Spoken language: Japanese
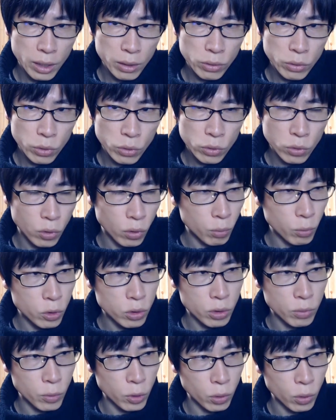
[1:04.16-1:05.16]
力を持
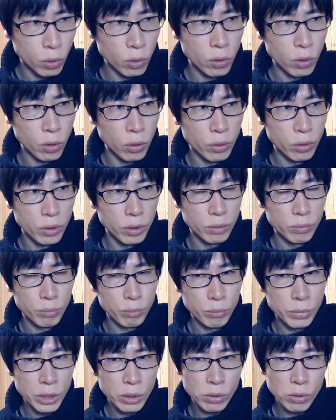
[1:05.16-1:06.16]
つ者を
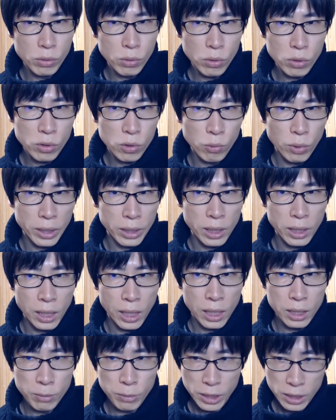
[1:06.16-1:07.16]
見過ごすわけが
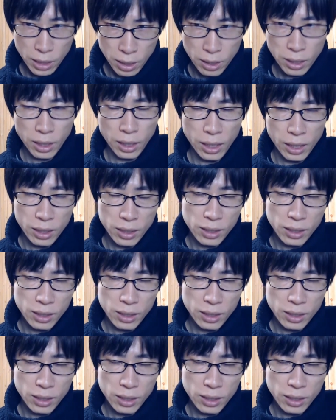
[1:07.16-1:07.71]
ありませんから、